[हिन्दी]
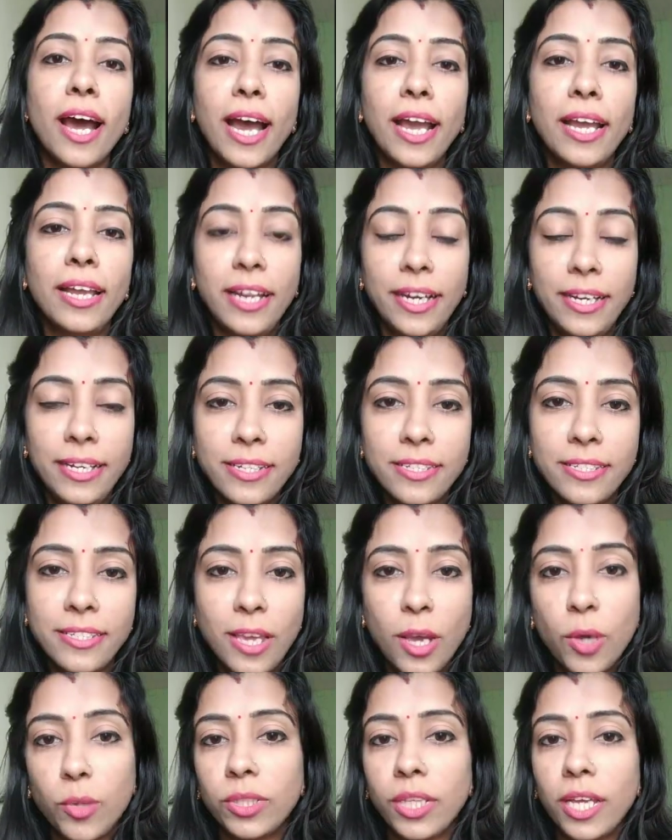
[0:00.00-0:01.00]

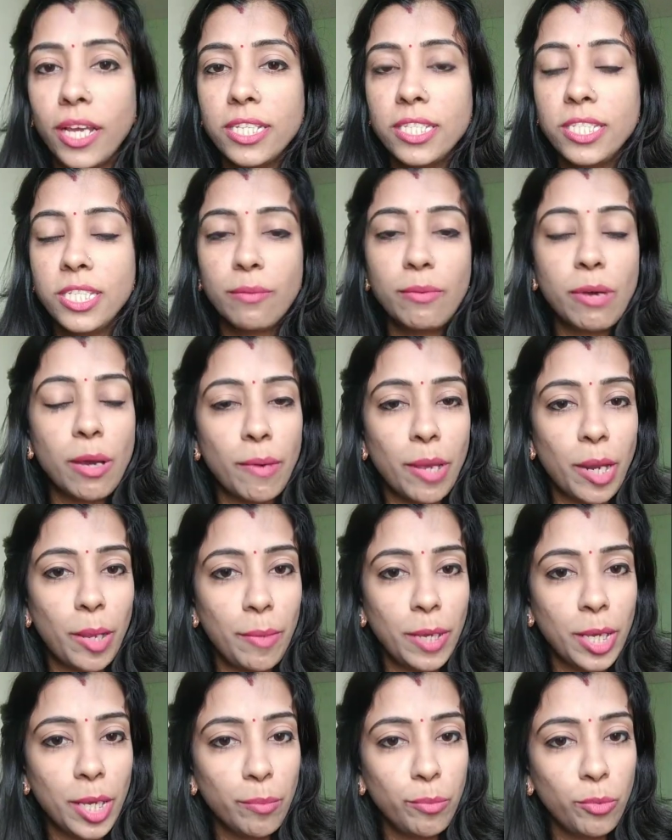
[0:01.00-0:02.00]
हाईलाइटर्स क्या होते हैं जब
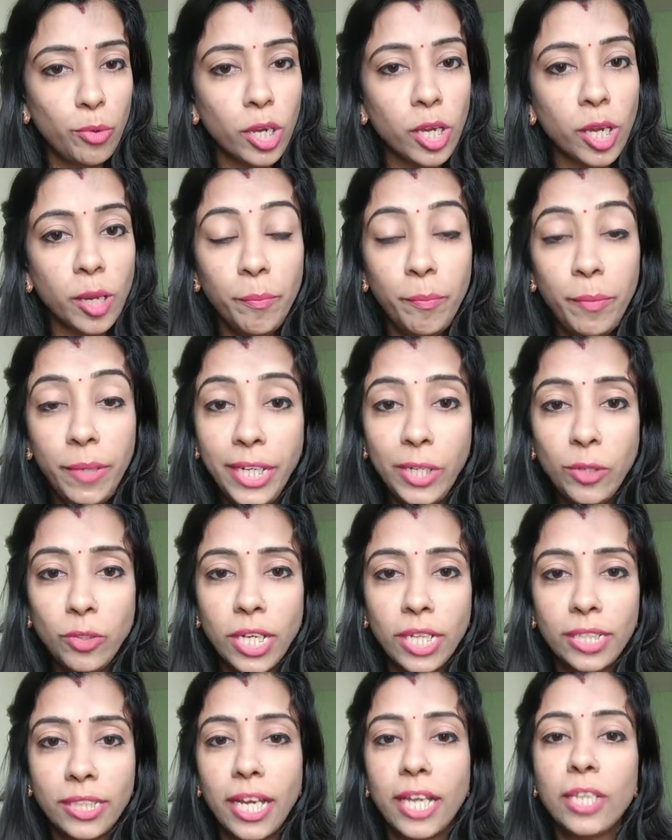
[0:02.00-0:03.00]
हमारा मेकअप पूरा कंप्लीट हो
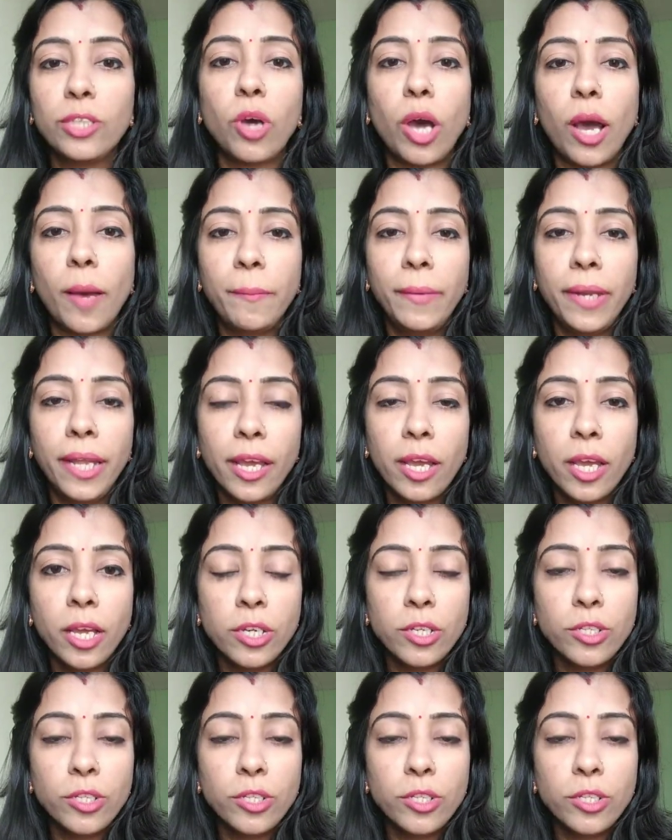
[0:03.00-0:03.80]
जाता है तो अपने